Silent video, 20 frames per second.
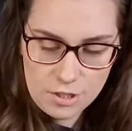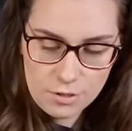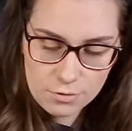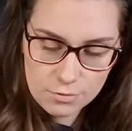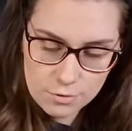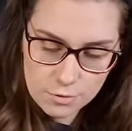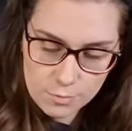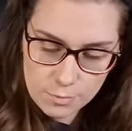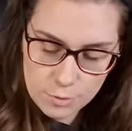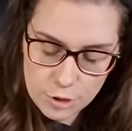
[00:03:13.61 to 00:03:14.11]

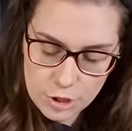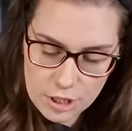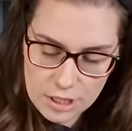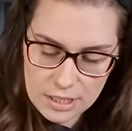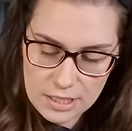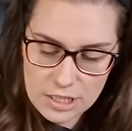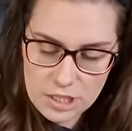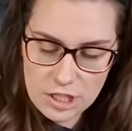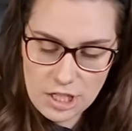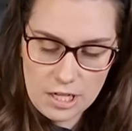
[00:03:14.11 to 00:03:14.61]
Eu não podia
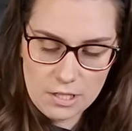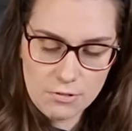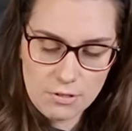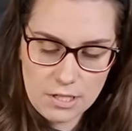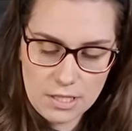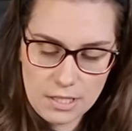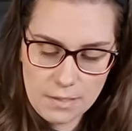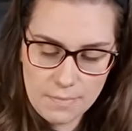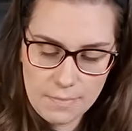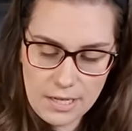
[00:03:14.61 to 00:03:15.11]
deixar isso
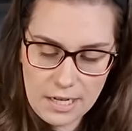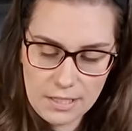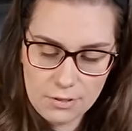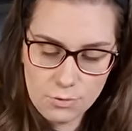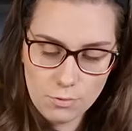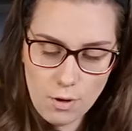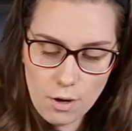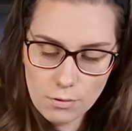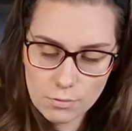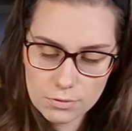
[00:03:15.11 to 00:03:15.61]
aqui
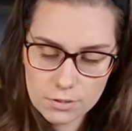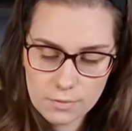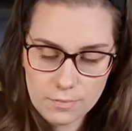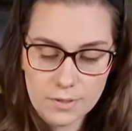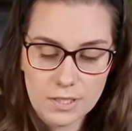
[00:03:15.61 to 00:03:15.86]
temperado ontem,